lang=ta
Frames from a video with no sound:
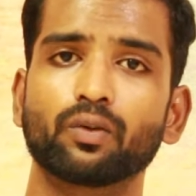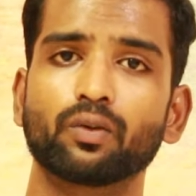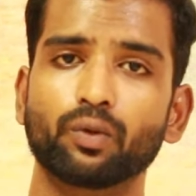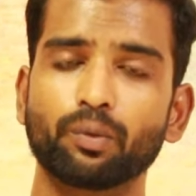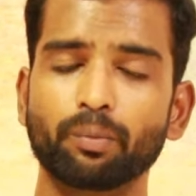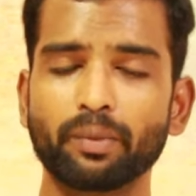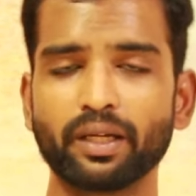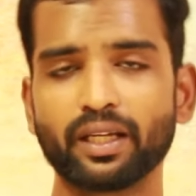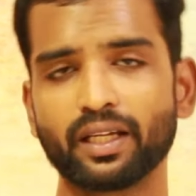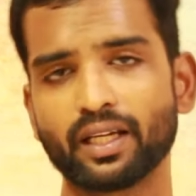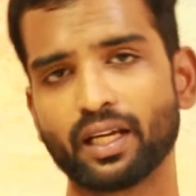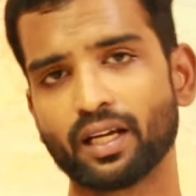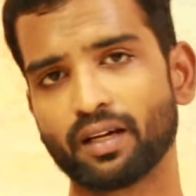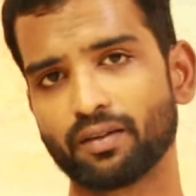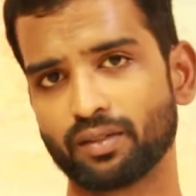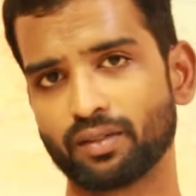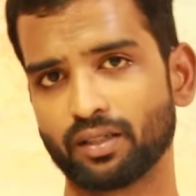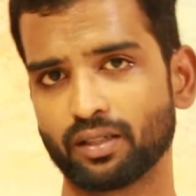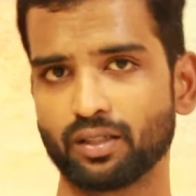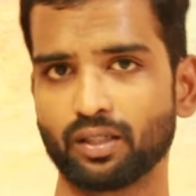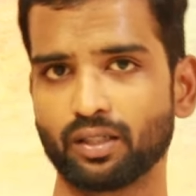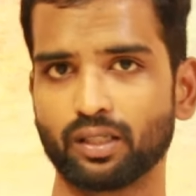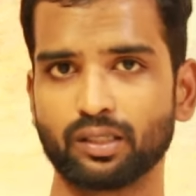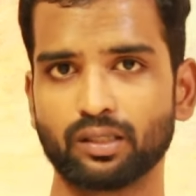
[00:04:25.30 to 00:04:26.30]
உண்மைக்கே
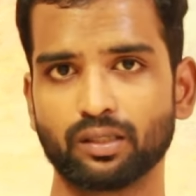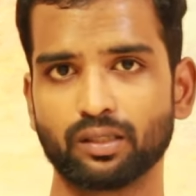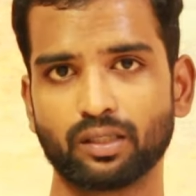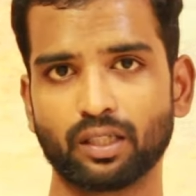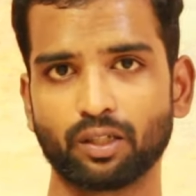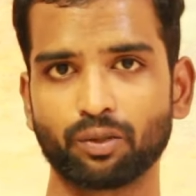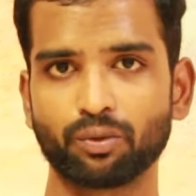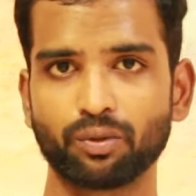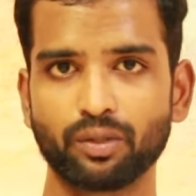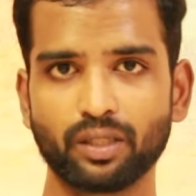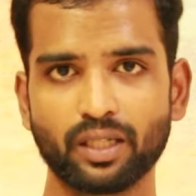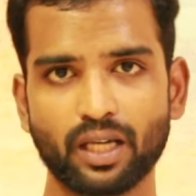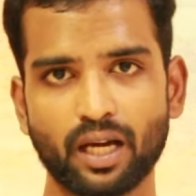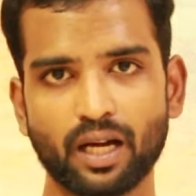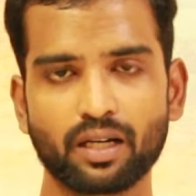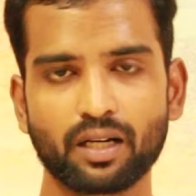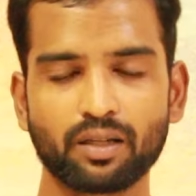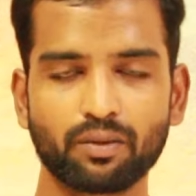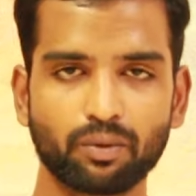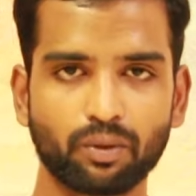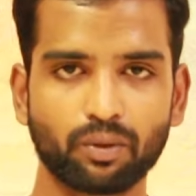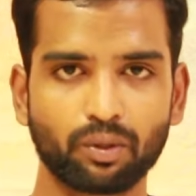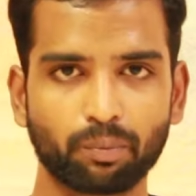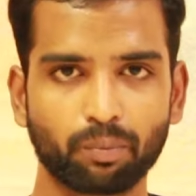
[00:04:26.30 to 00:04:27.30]
அவருக்கு அது
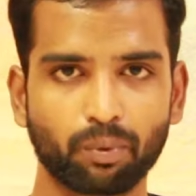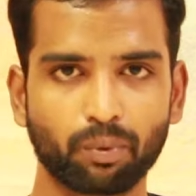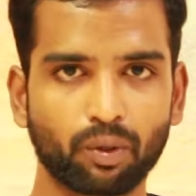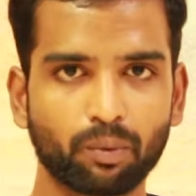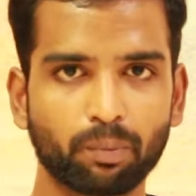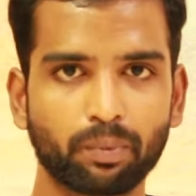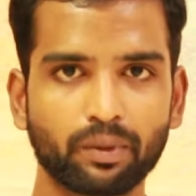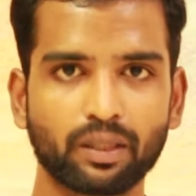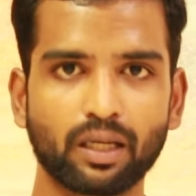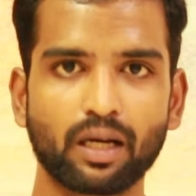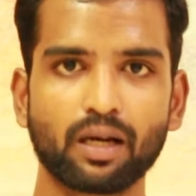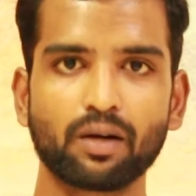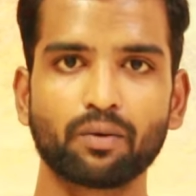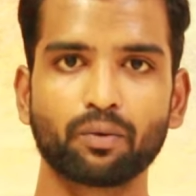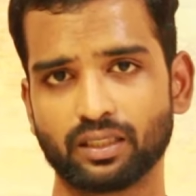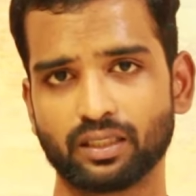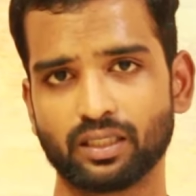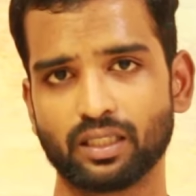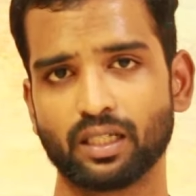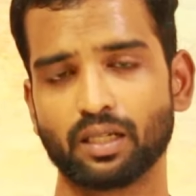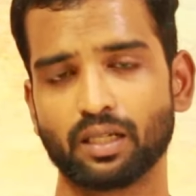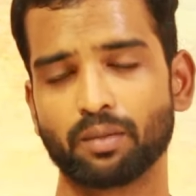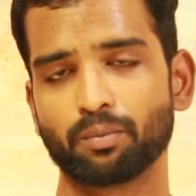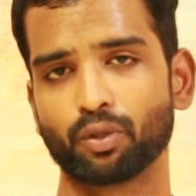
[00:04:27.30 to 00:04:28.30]
தகுதியான ஒரு பொறுப்பு தான்
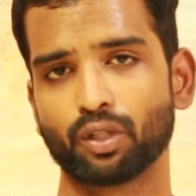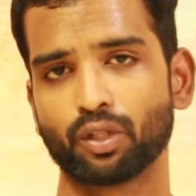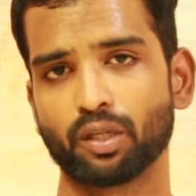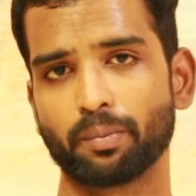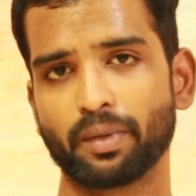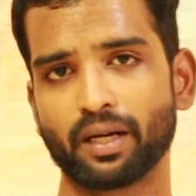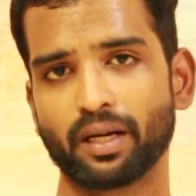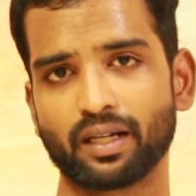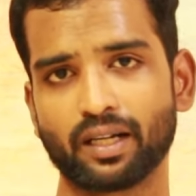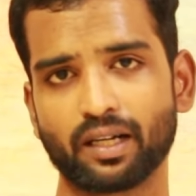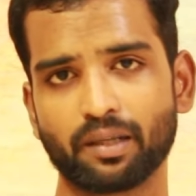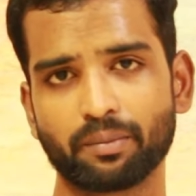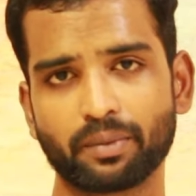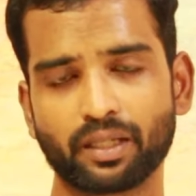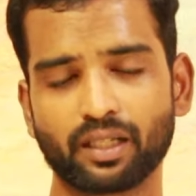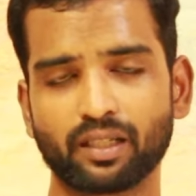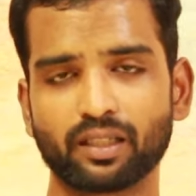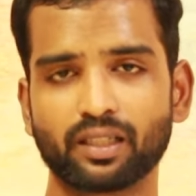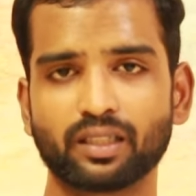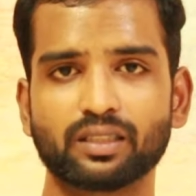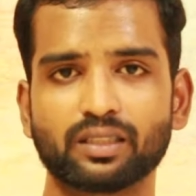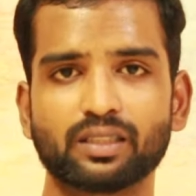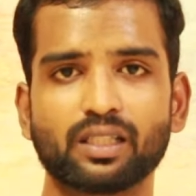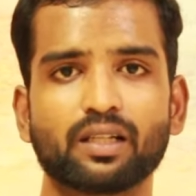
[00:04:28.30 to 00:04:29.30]
கட்சியில் முத பாட்டாளி
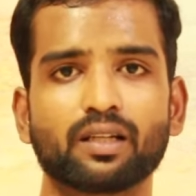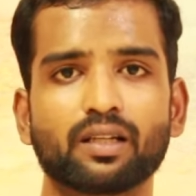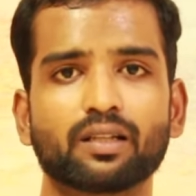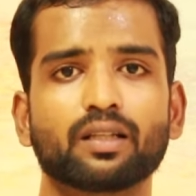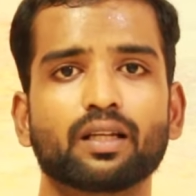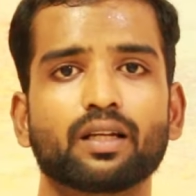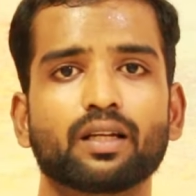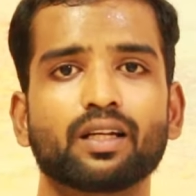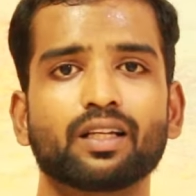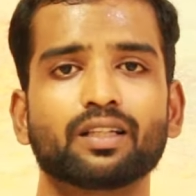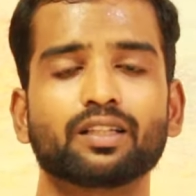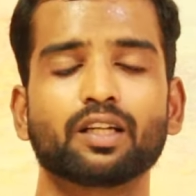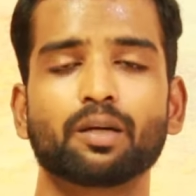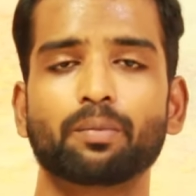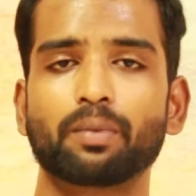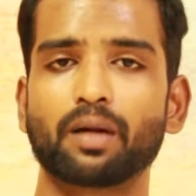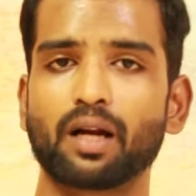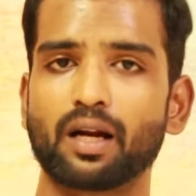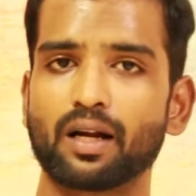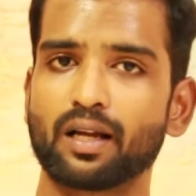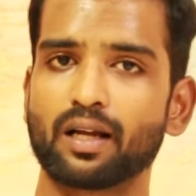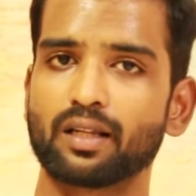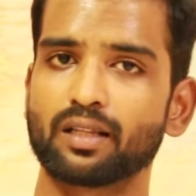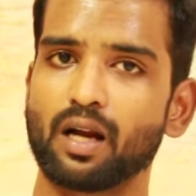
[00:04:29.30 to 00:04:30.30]
மக்கள் கட்சியில் இருந்தார்
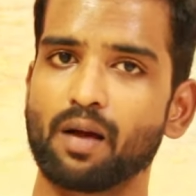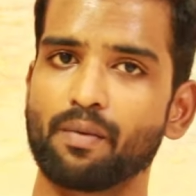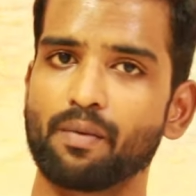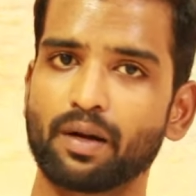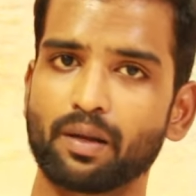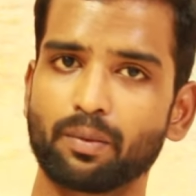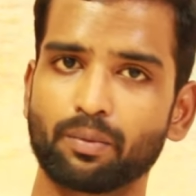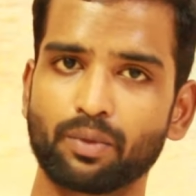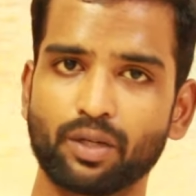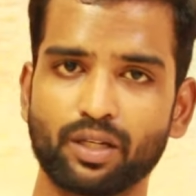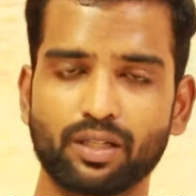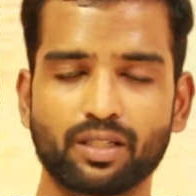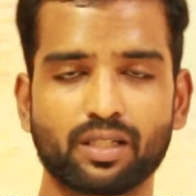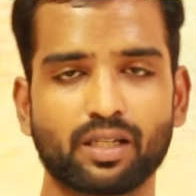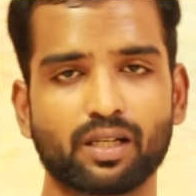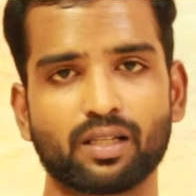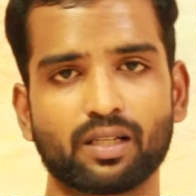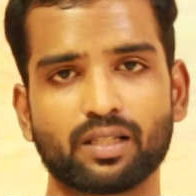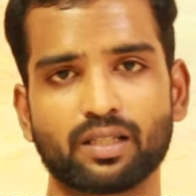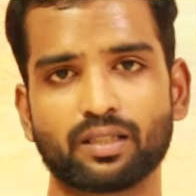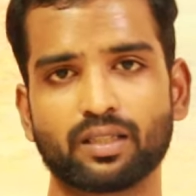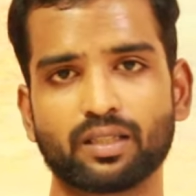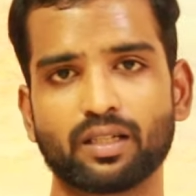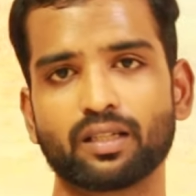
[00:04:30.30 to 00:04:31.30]
அதுக்கப்புறம் அண்ணா திராவிட முன்னேற்ற முன்னேற்ற
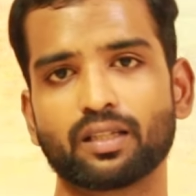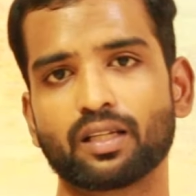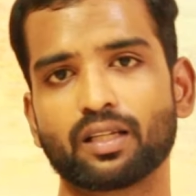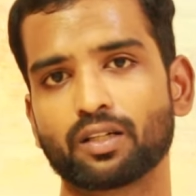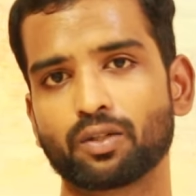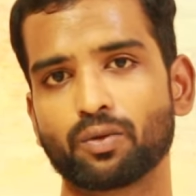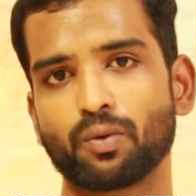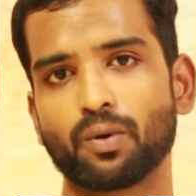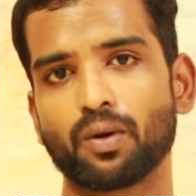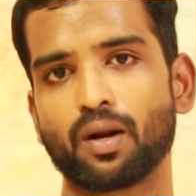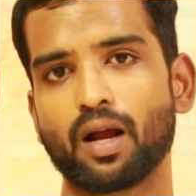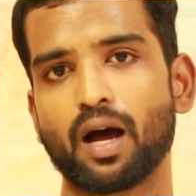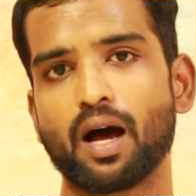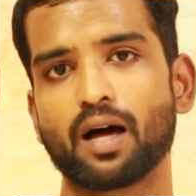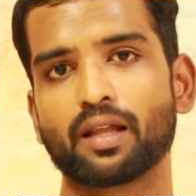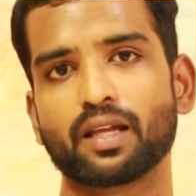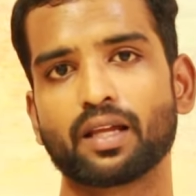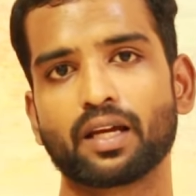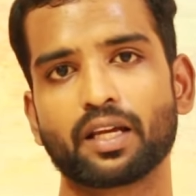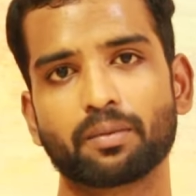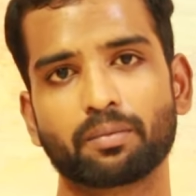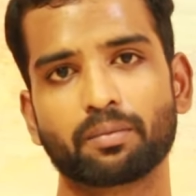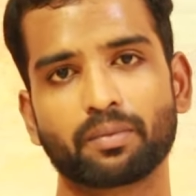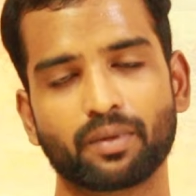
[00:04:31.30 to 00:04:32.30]
கழகத்தில் தனக்கு ஒரு
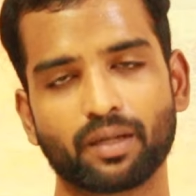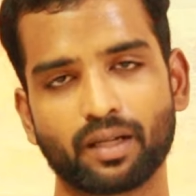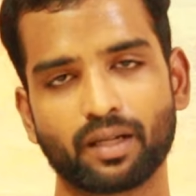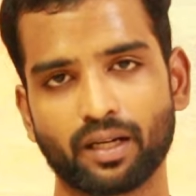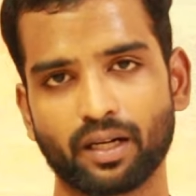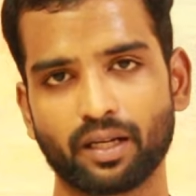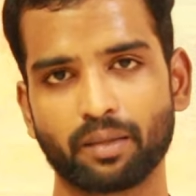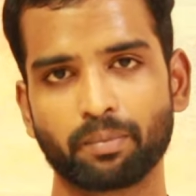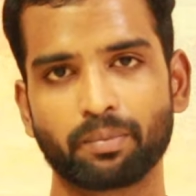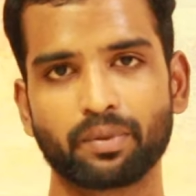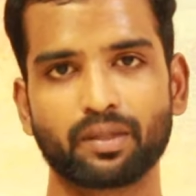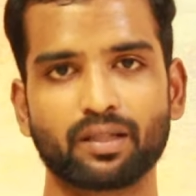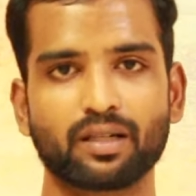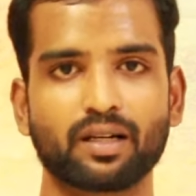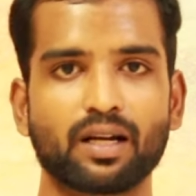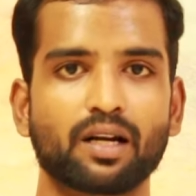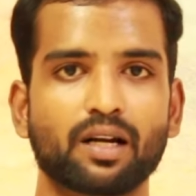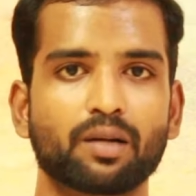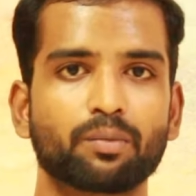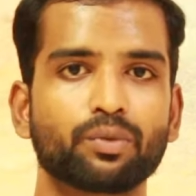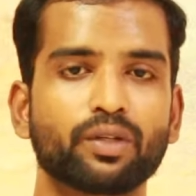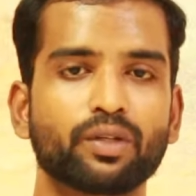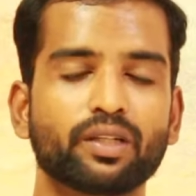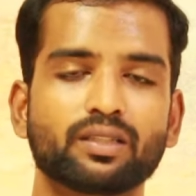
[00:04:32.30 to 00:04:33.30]
ஆதாயம்
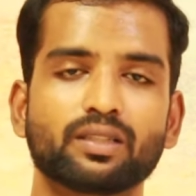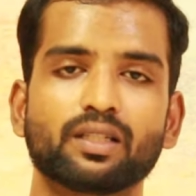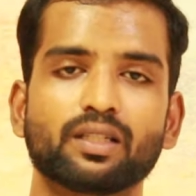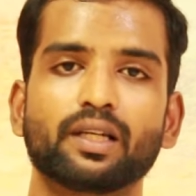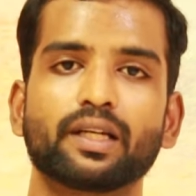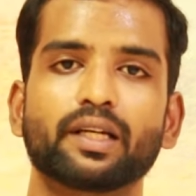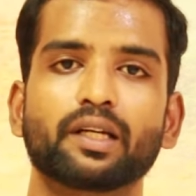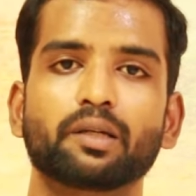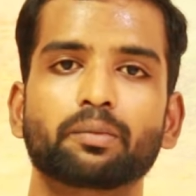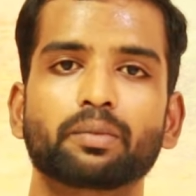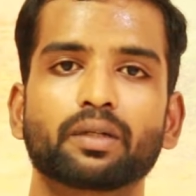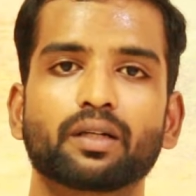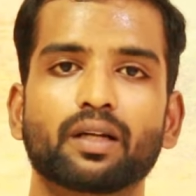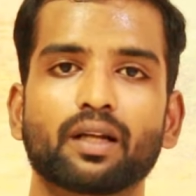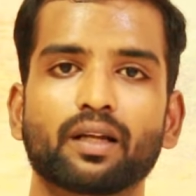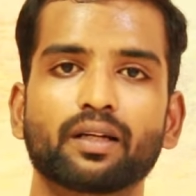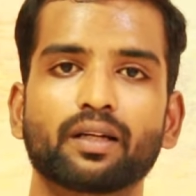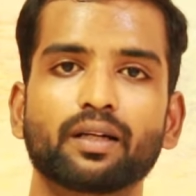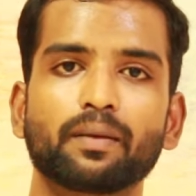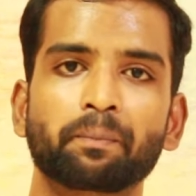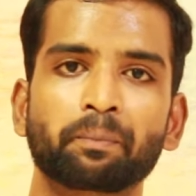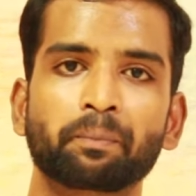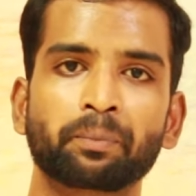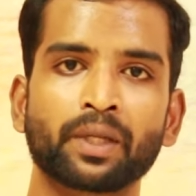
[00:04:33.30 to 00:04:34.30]
கிடைப்பதற்கான முயற்சியில்
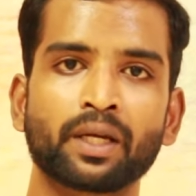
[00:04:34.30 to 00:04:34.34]
ஈடுபட்டார்